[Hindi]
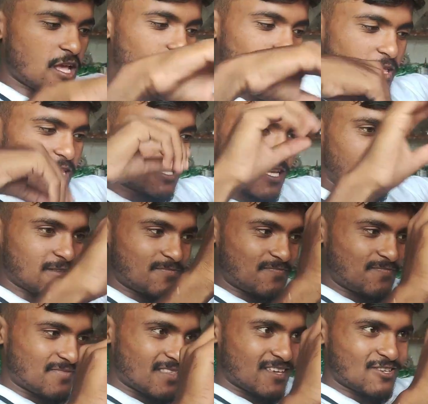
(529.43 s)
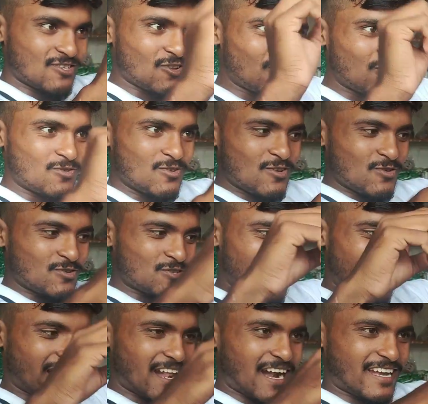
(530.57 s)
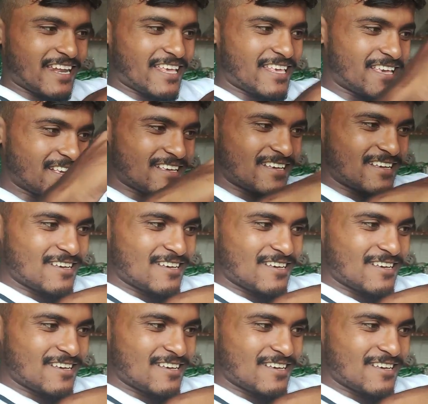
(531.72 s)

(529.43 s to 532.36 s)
खेल मेरे साथ शुरू उसका खराटे किंग